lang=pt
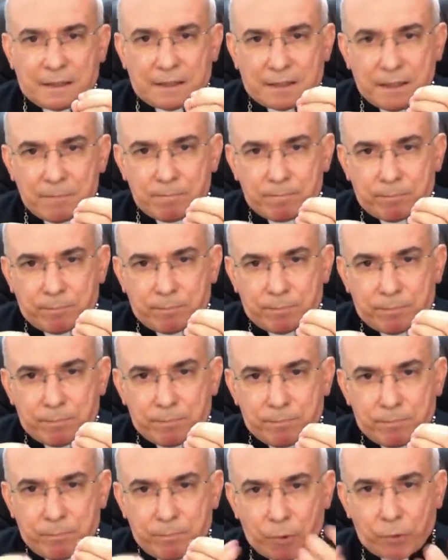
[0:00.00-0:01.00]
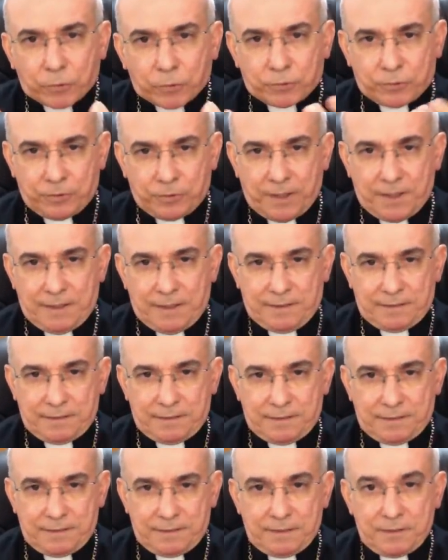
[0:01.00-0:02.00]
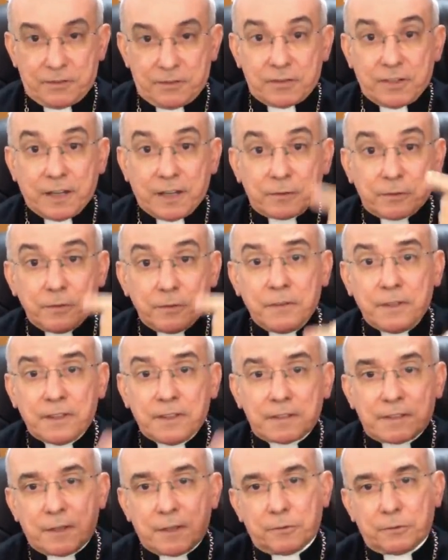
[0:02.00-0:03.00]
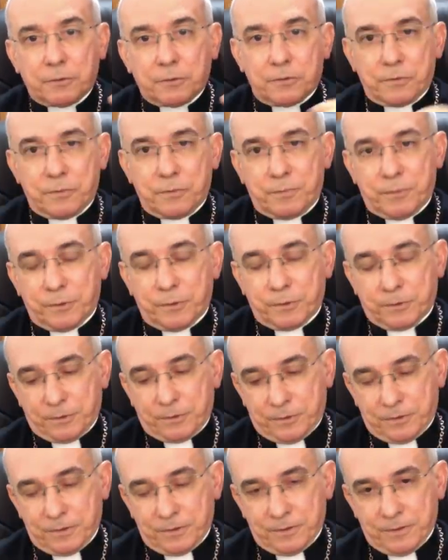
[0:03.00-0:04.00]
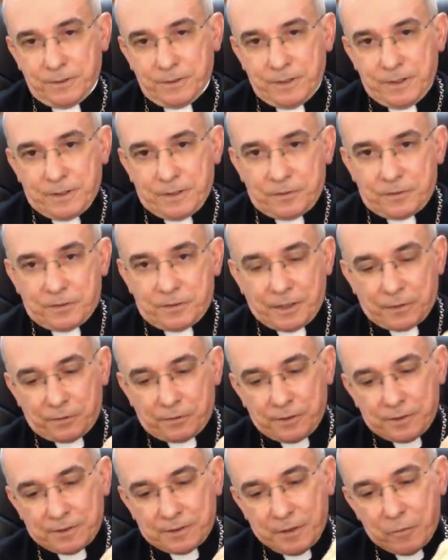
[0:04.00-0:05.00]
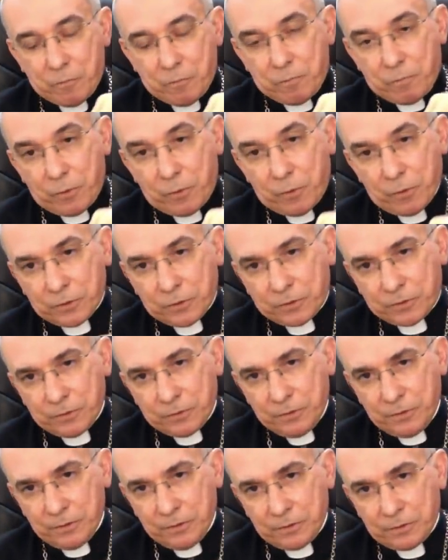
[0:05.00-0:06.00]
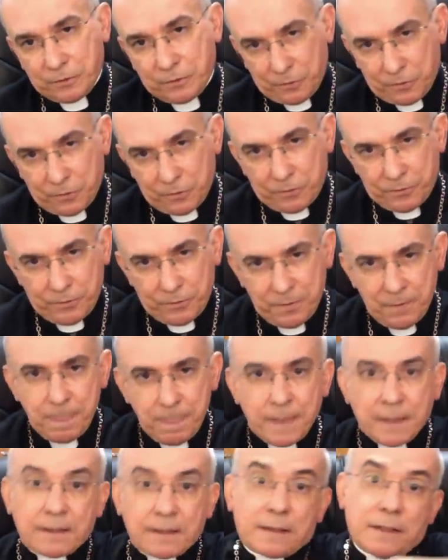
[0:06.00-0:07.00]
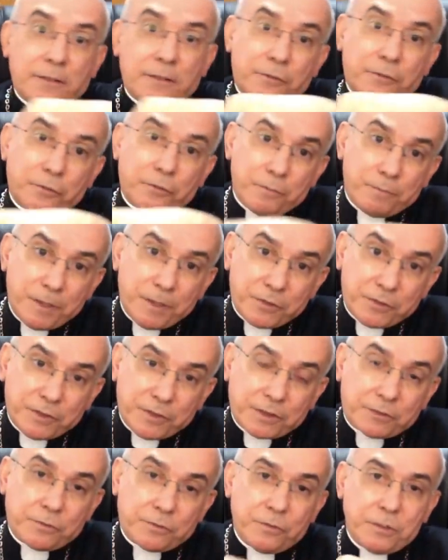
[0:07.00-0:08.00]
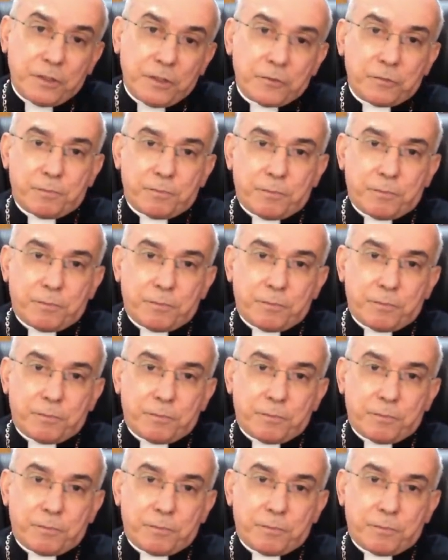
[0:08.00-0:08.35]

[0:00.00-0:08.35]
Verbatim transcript: que poço é esse? Jesus é o novo poço. Jesus é o poço novo que substitui o